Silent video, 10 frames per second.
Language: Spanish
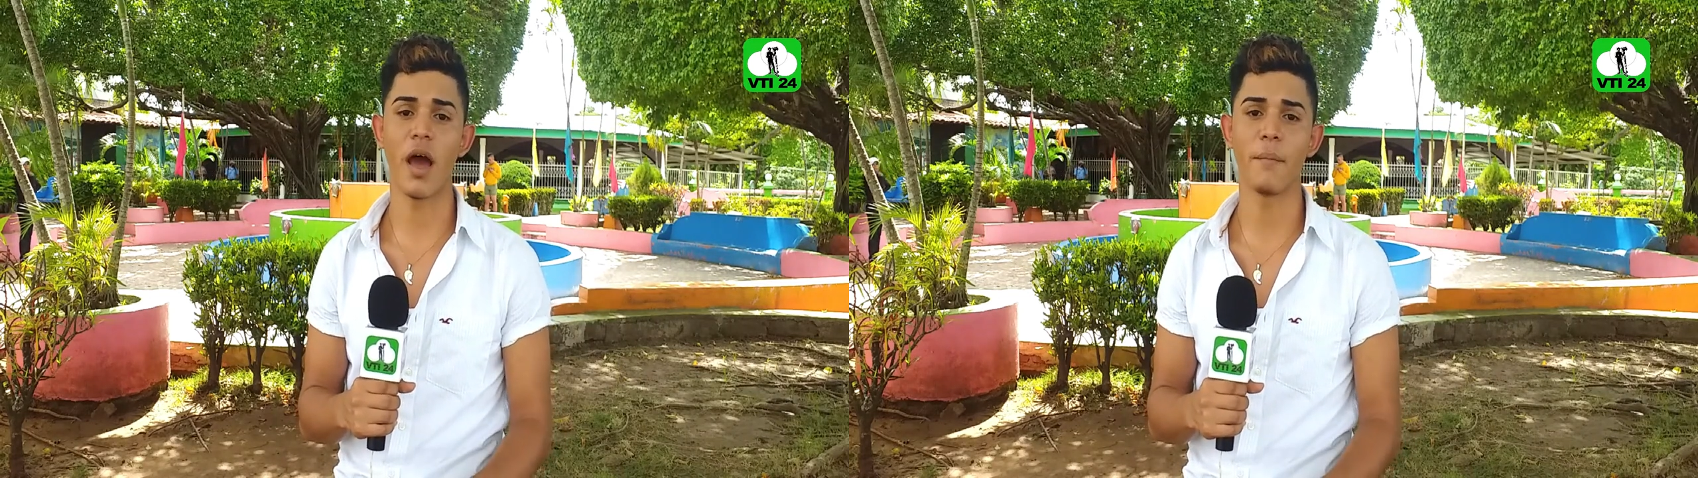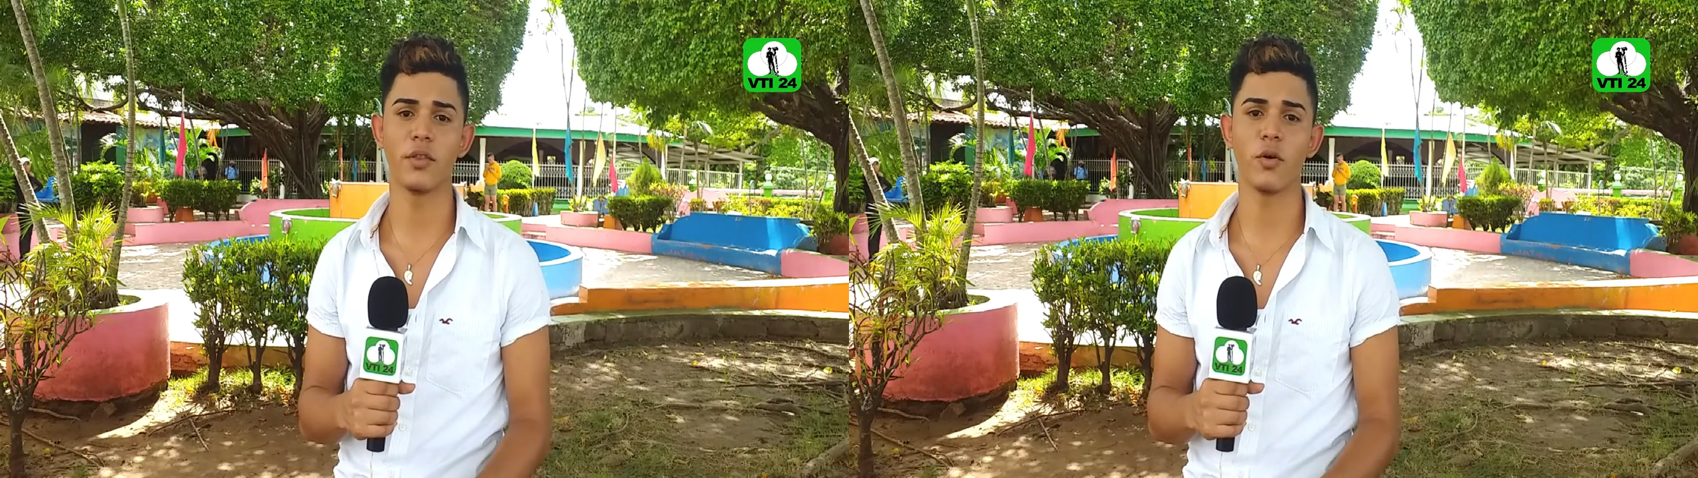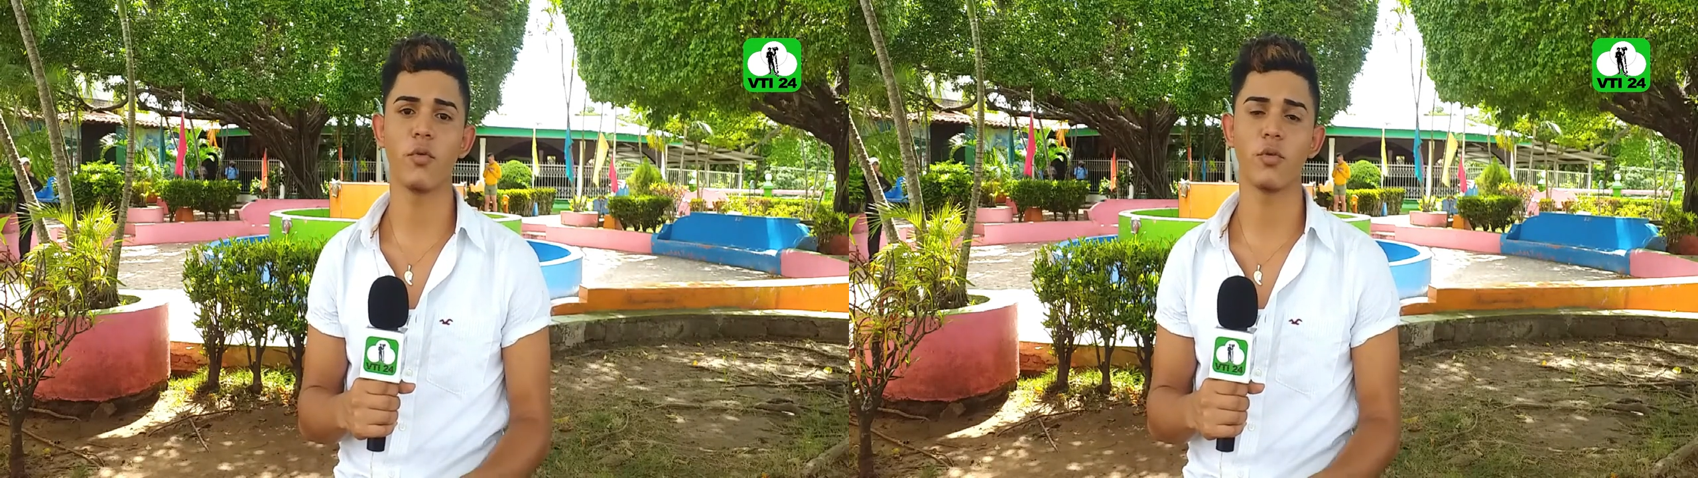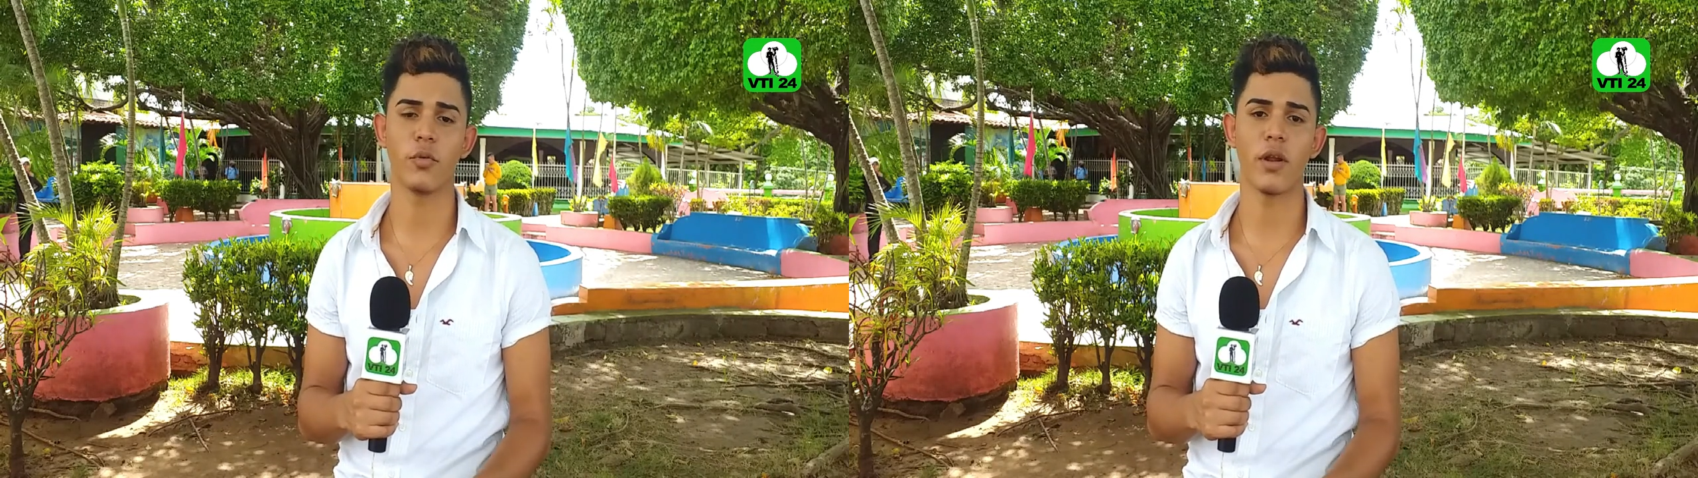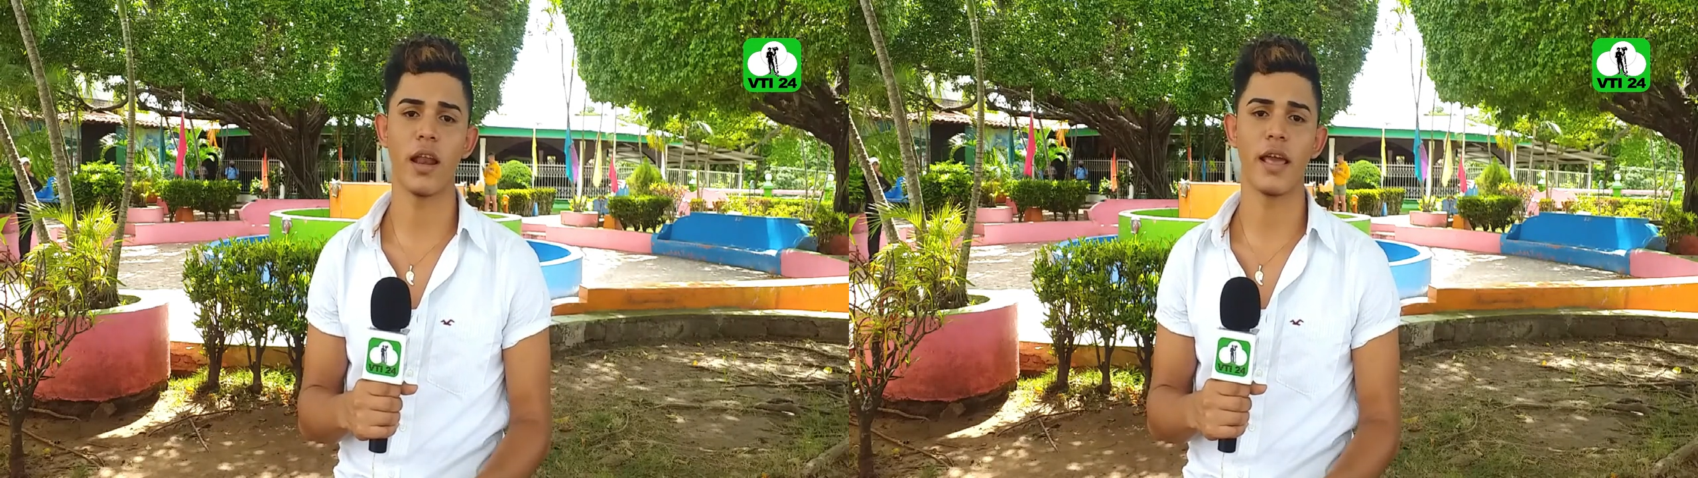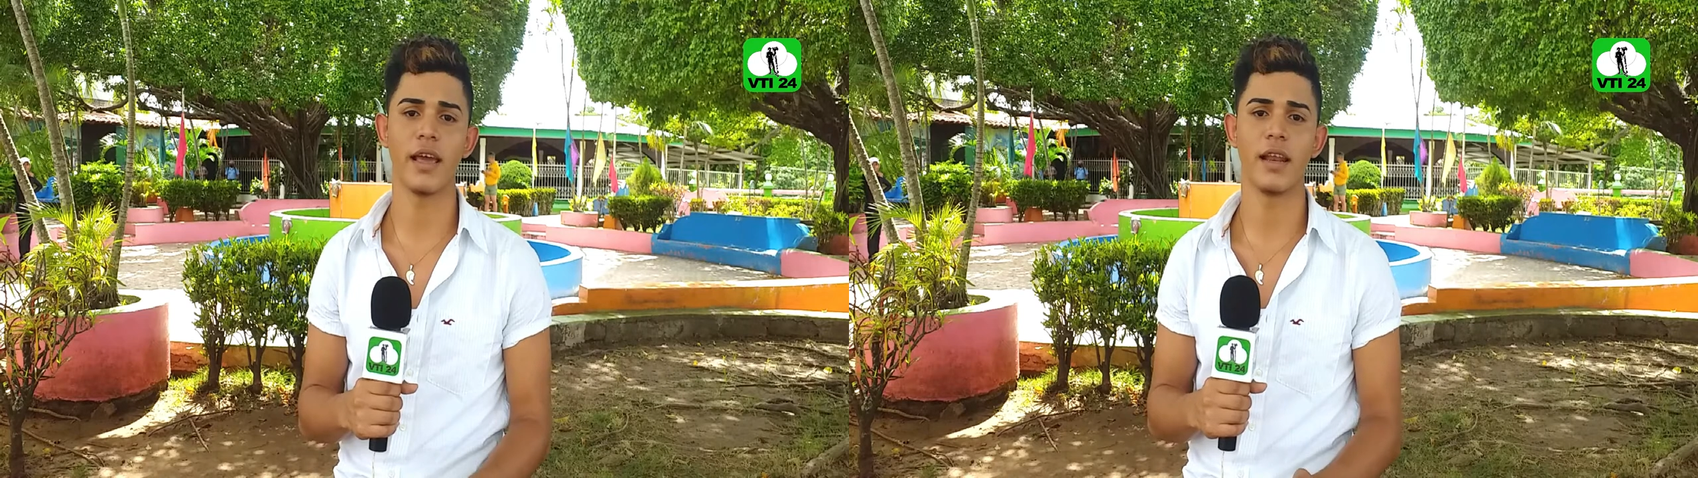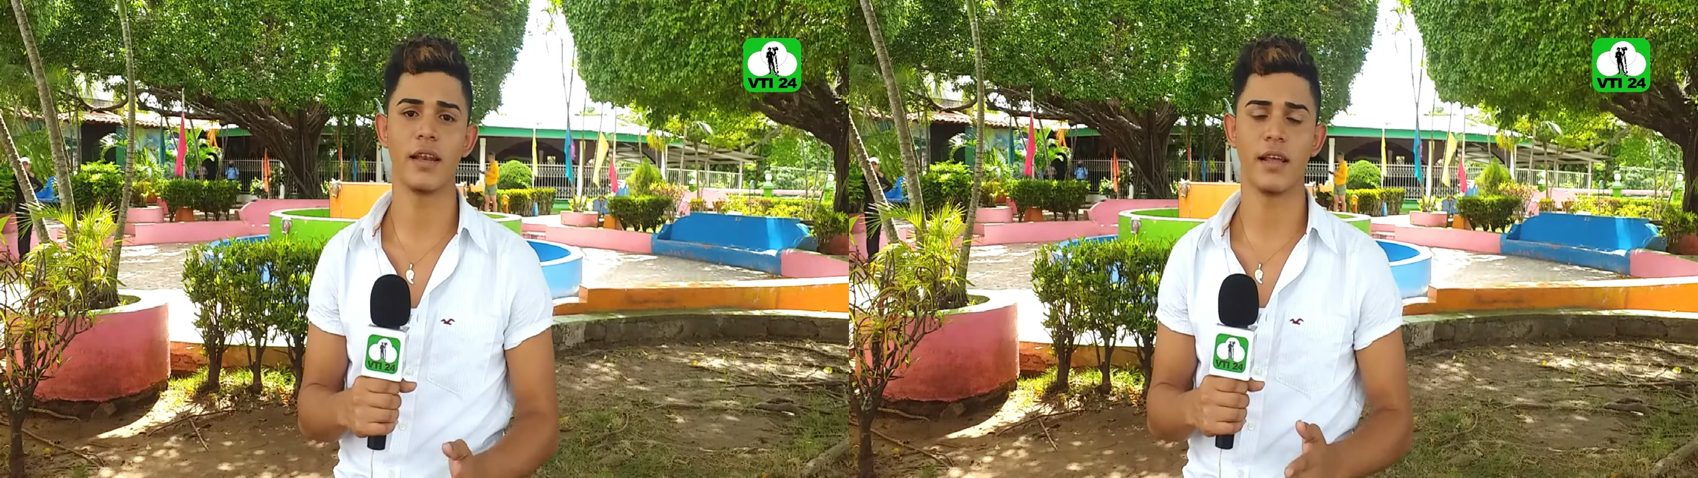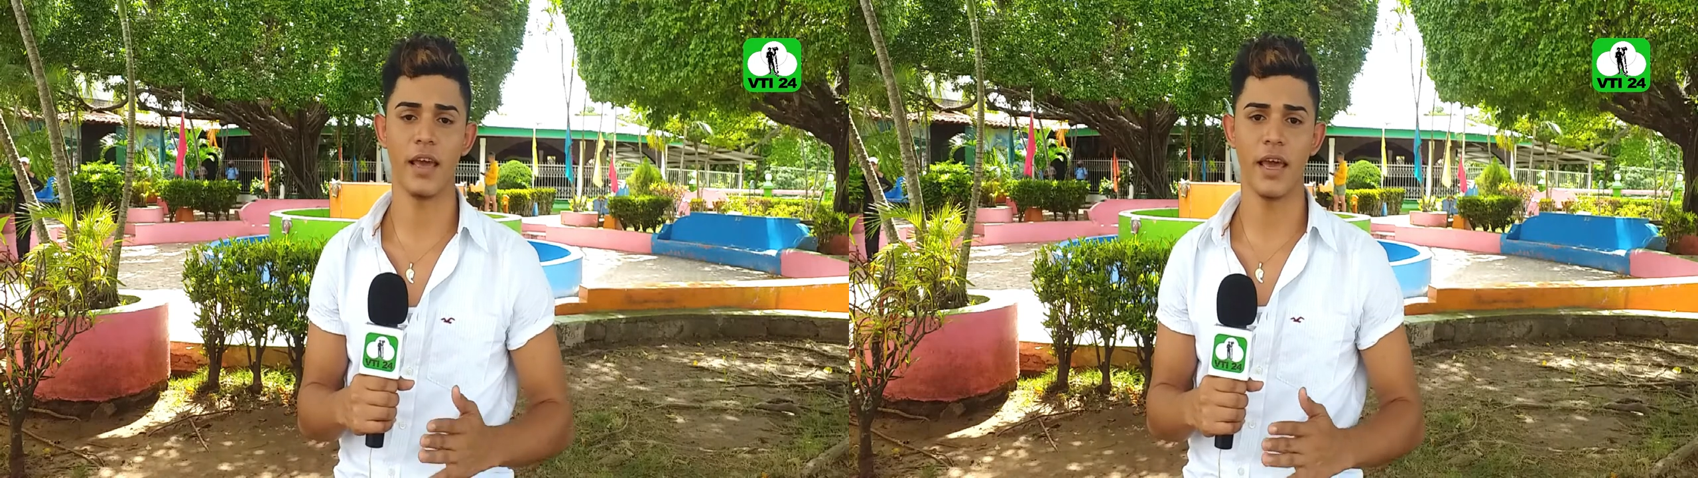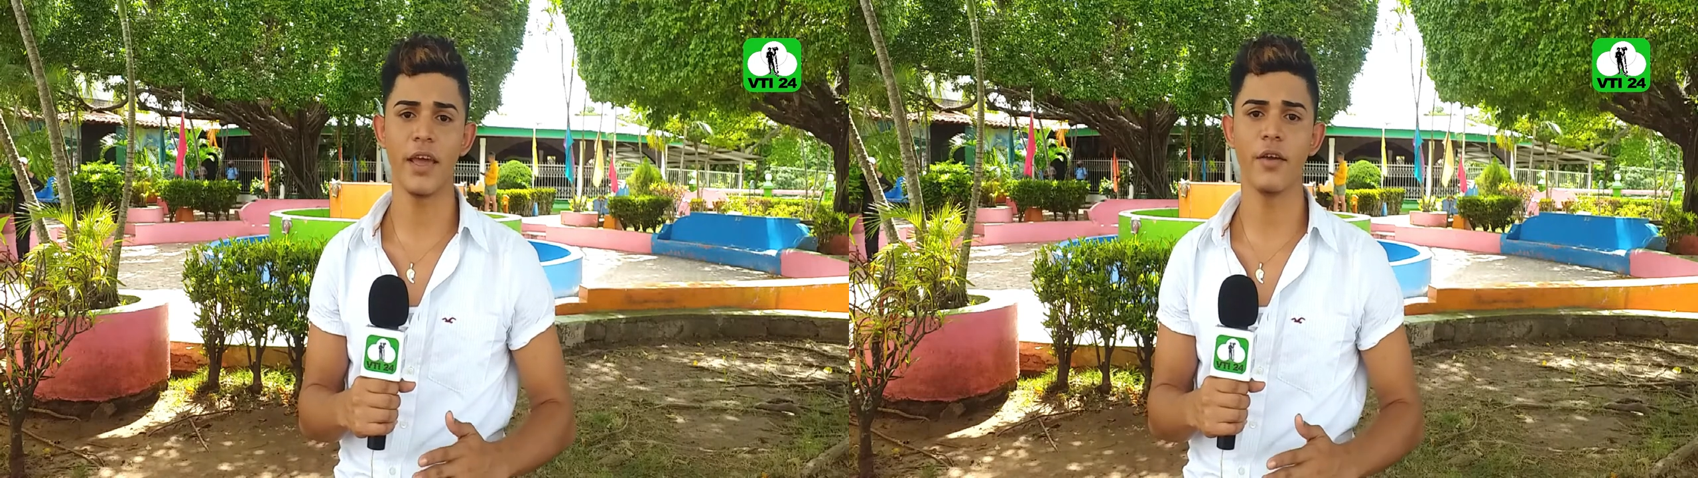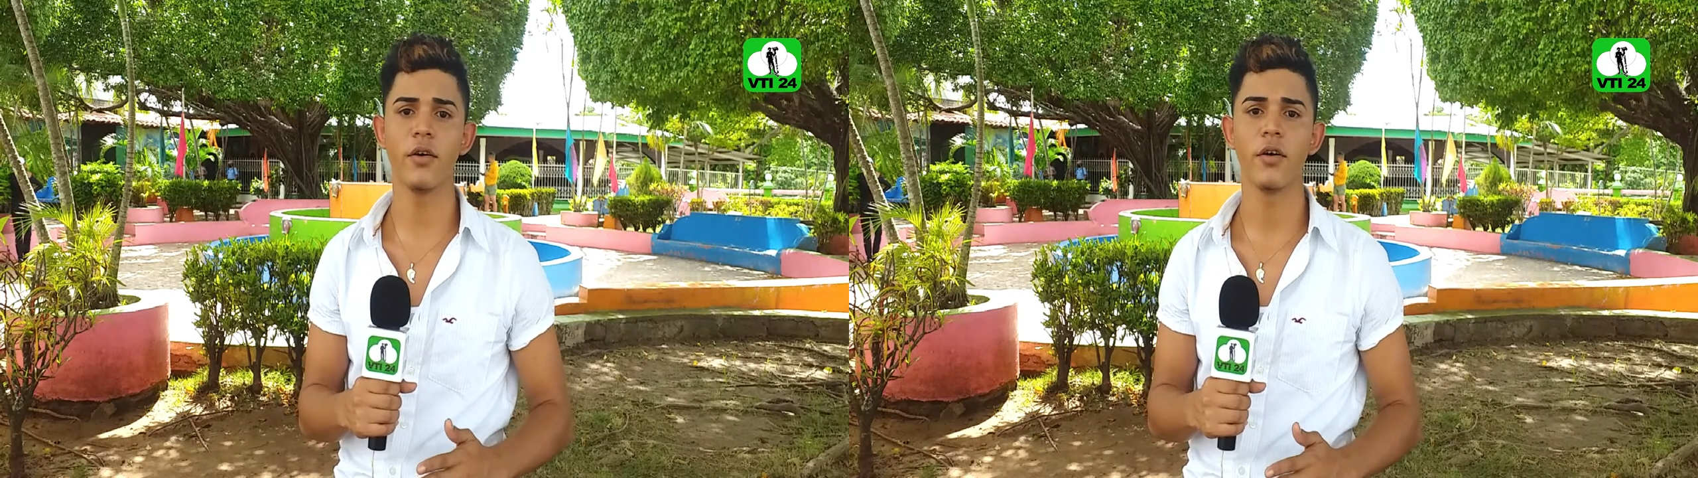ámbito cultural en el que
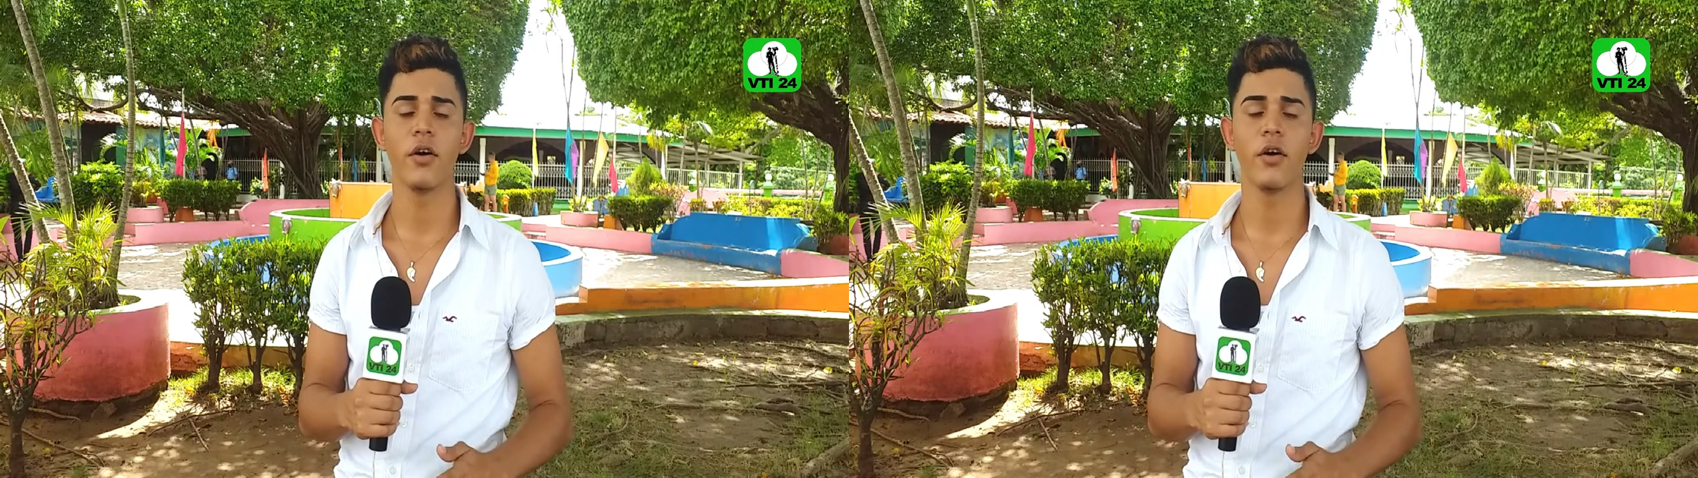ellos,